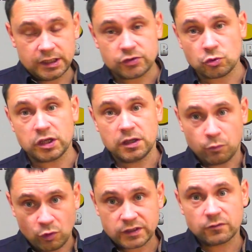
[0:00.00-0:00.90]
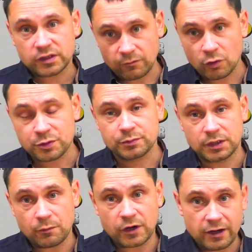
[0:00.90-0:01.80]
линзу и пользоваться, в
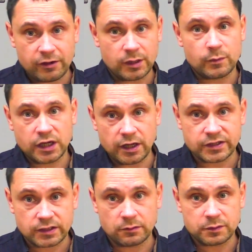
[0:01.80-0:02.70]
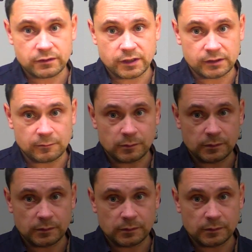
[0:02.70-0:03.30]
общем-то, правильным и качественным светом.